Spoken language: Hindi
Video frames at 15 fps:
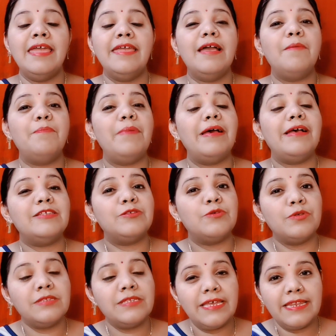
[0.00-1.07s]
या
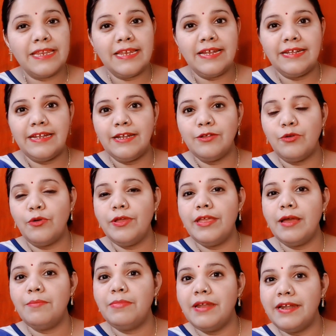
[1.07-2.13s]
पैसों से रिलेटेड कोई
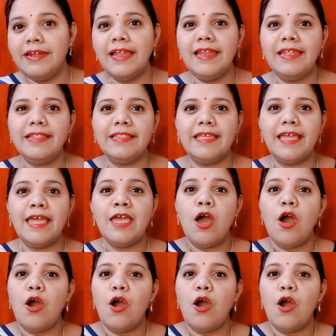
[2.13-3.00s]
हम निर्णय लेते हैं